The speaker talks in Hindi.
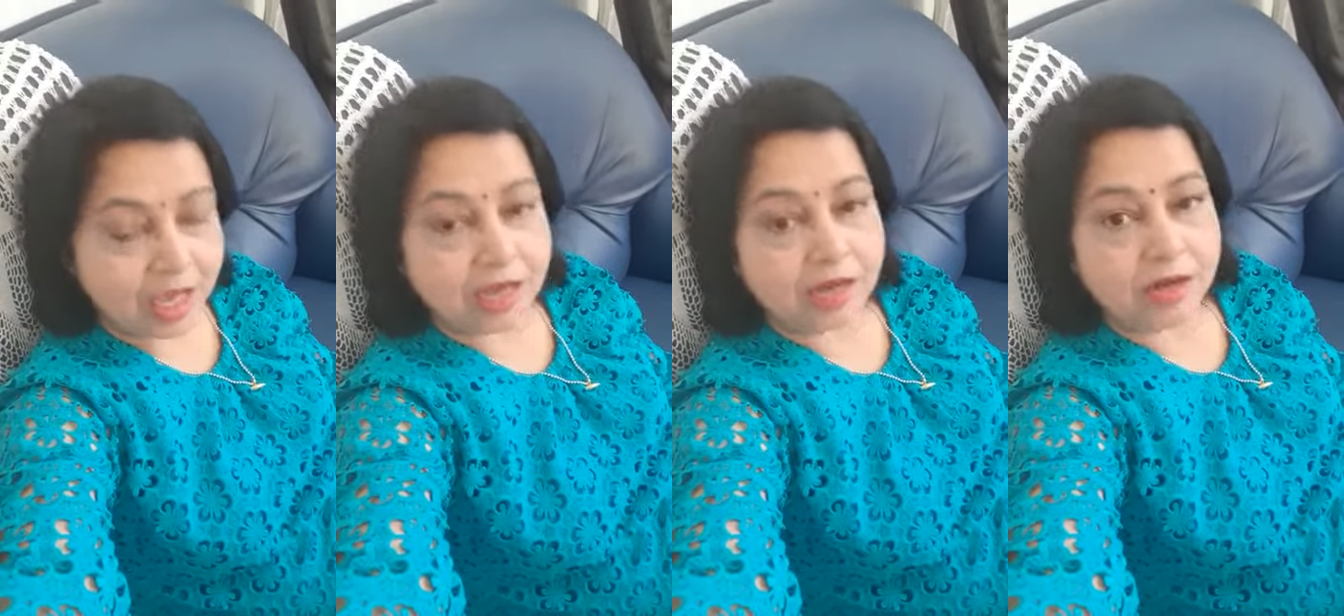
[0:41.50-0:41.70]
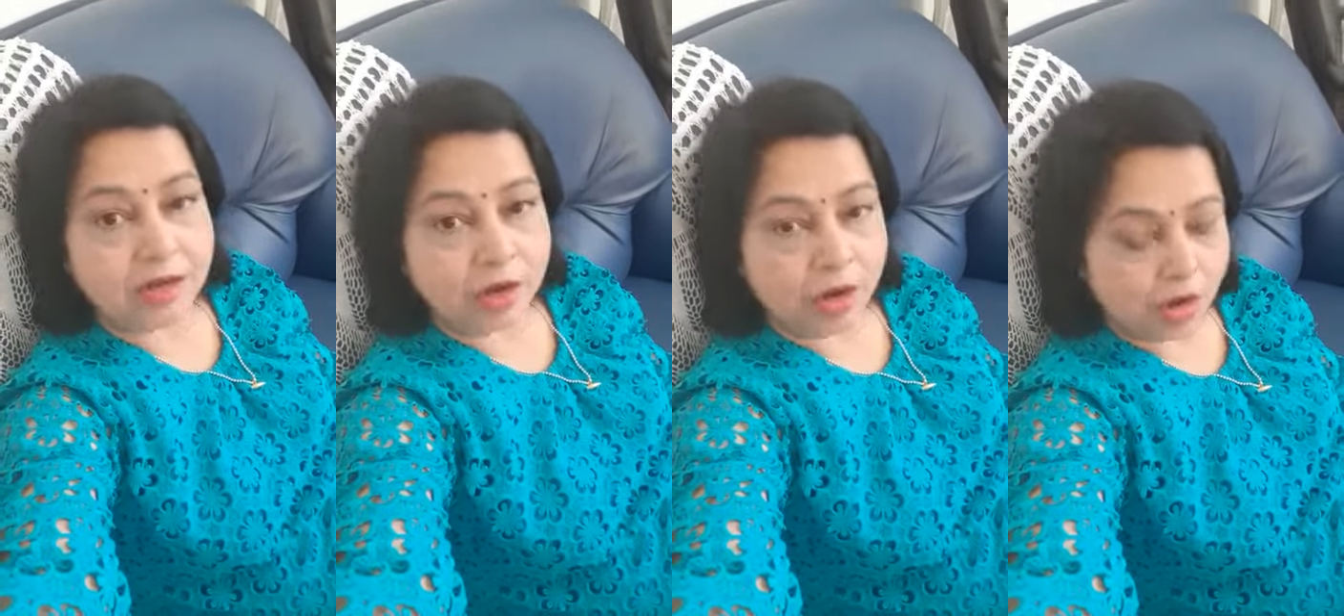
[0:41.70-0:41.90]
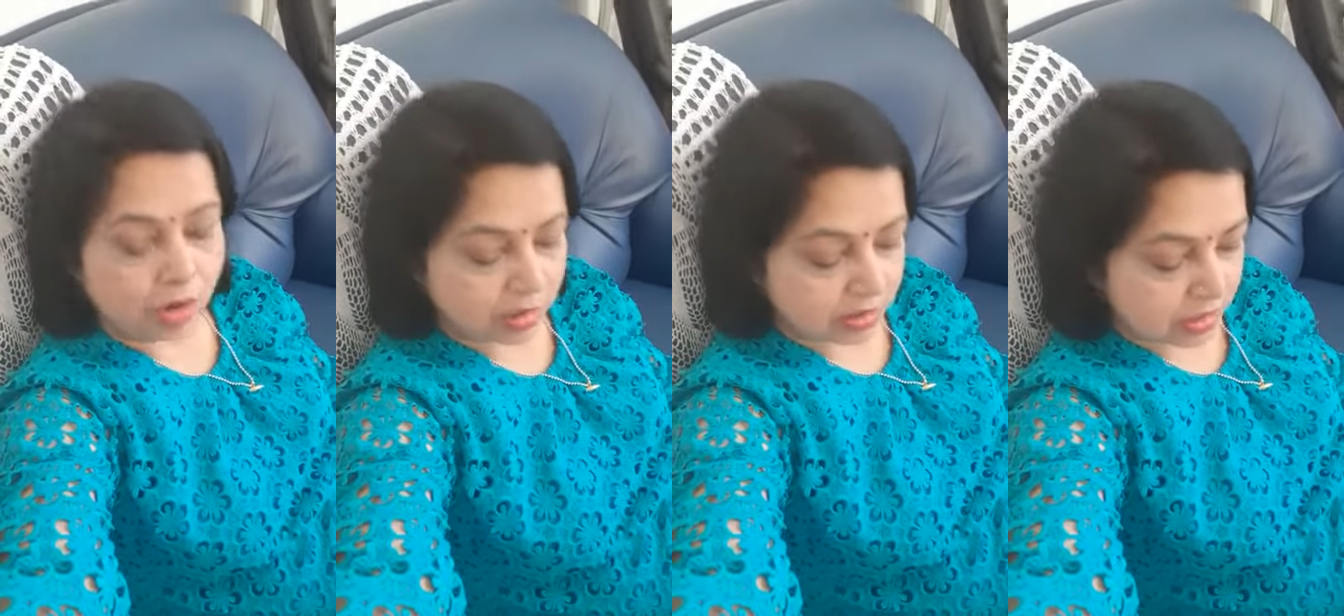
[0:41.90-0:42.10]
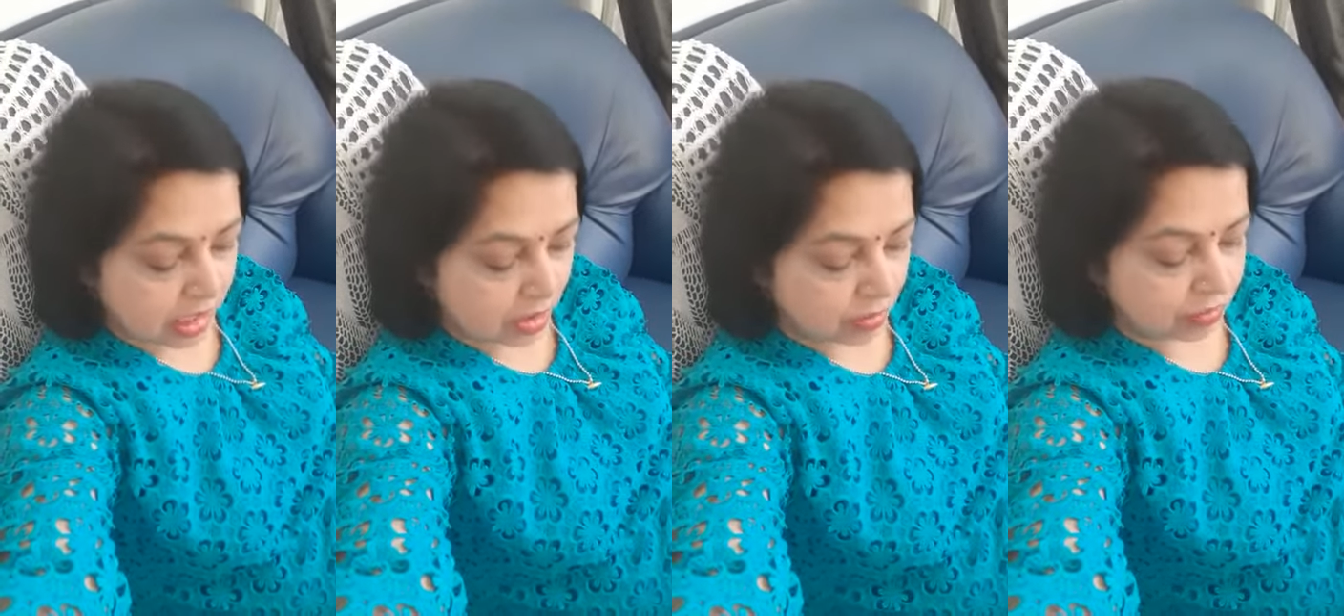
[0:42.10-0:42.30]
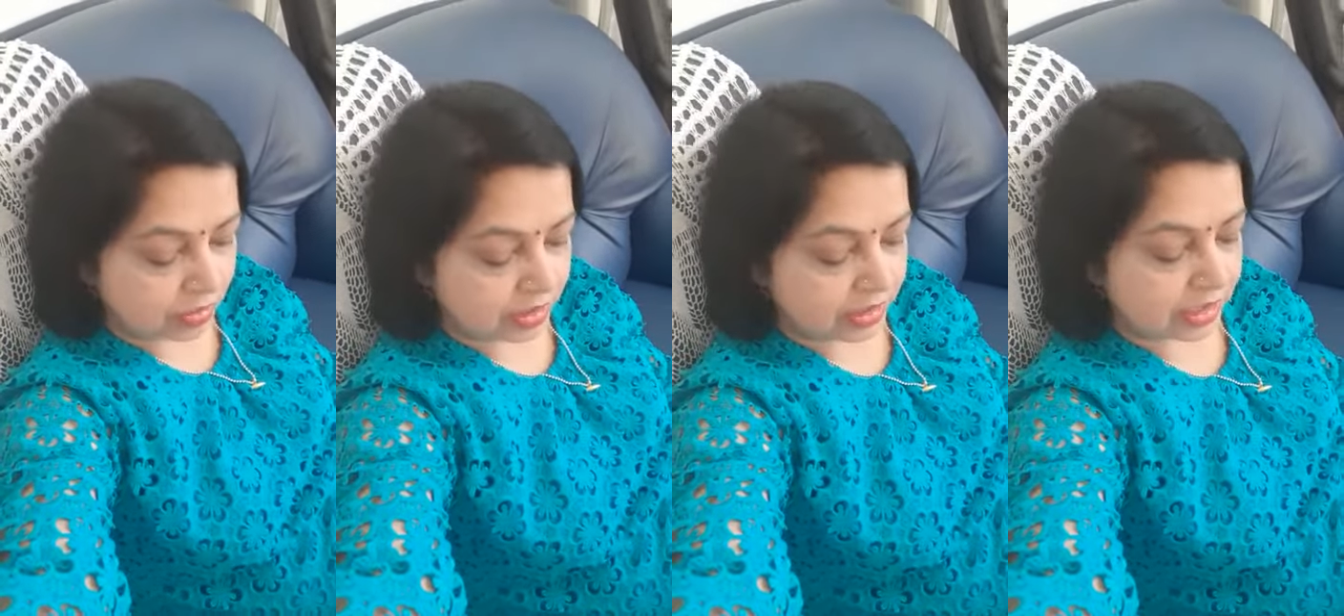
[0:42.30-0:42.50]

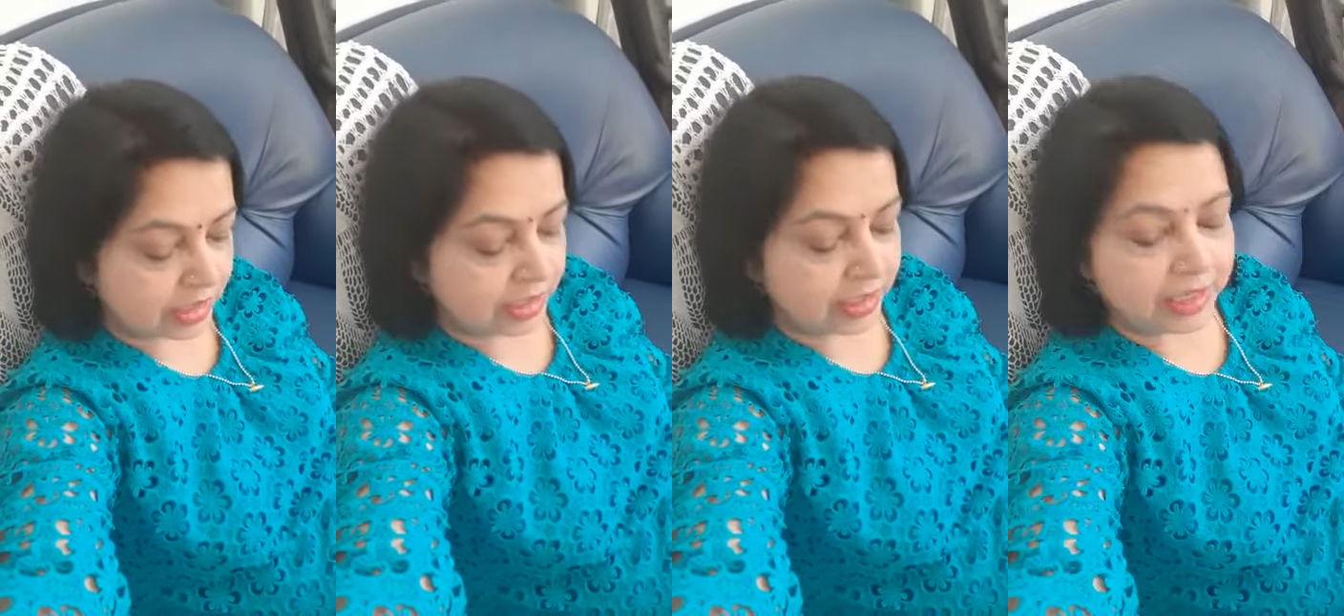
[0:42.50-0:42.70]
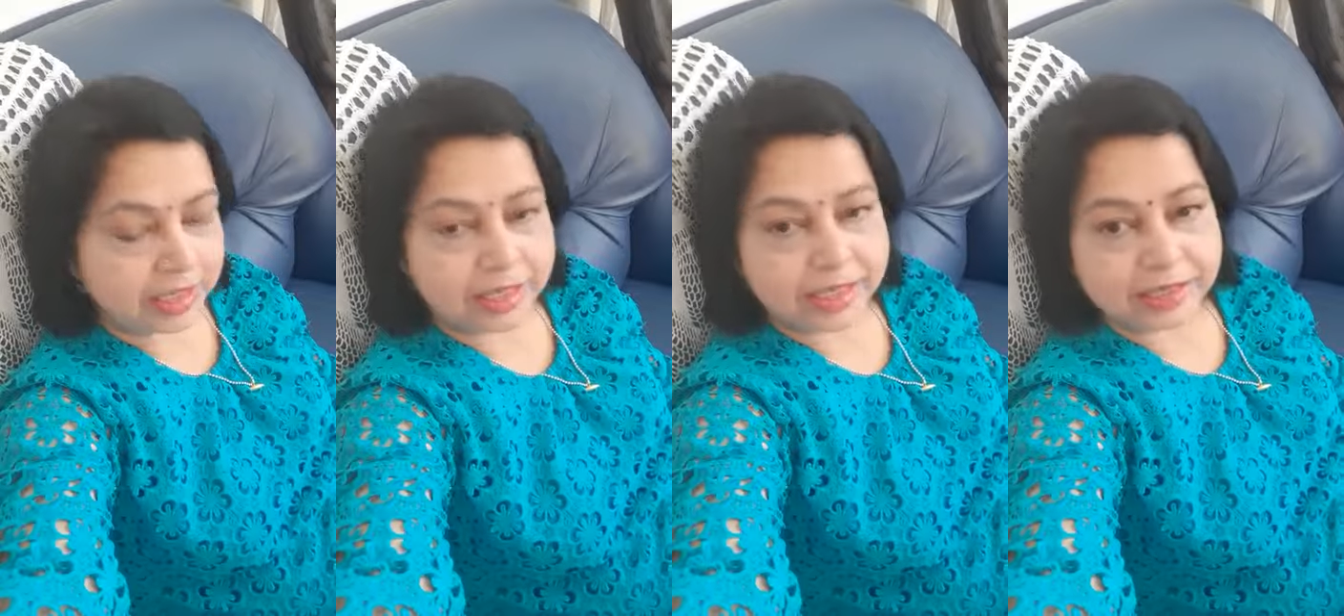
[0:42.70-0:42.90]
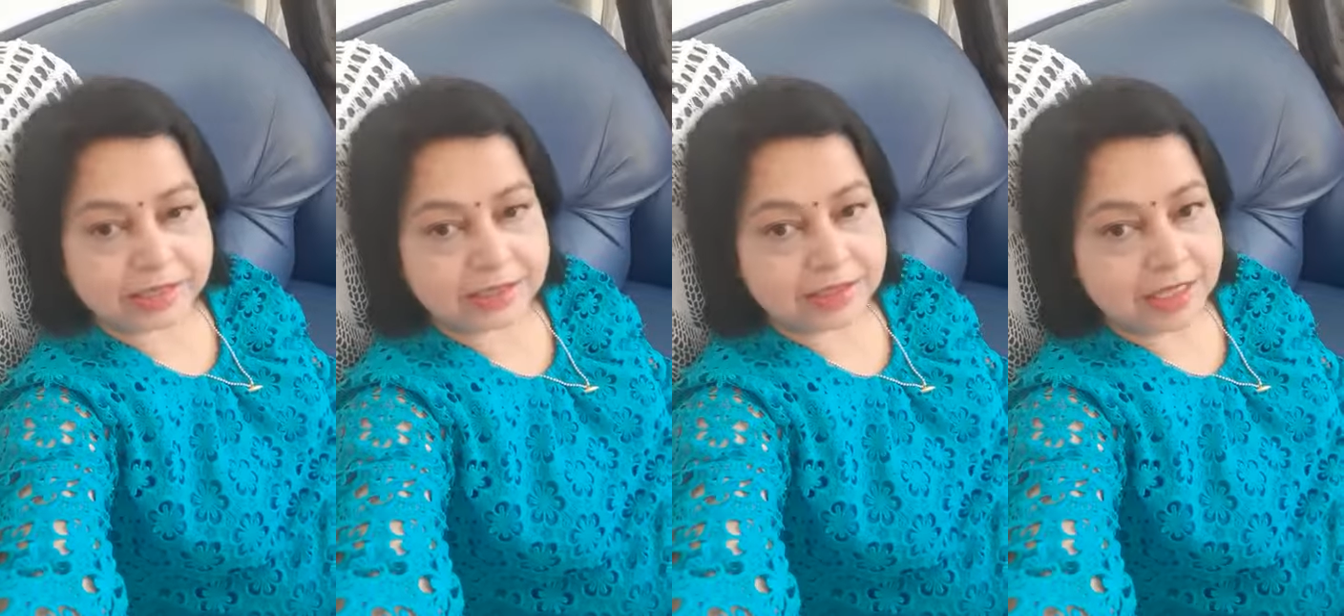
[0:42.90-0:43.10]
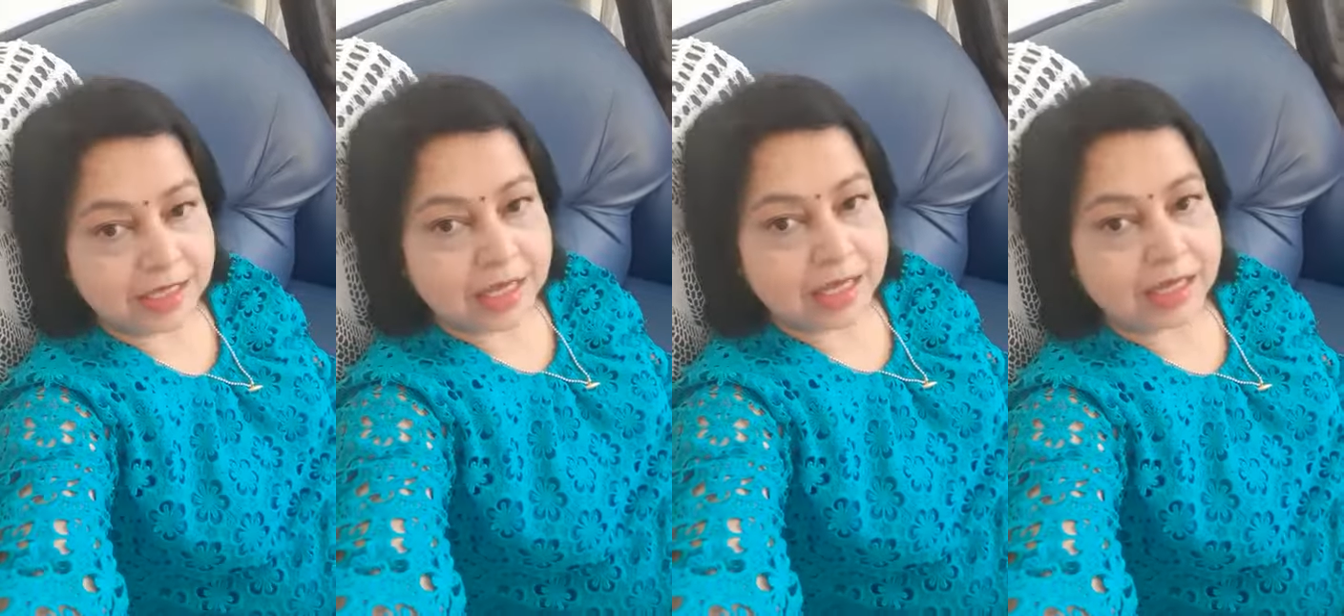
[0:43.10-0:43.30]
लॉकडाउन के इस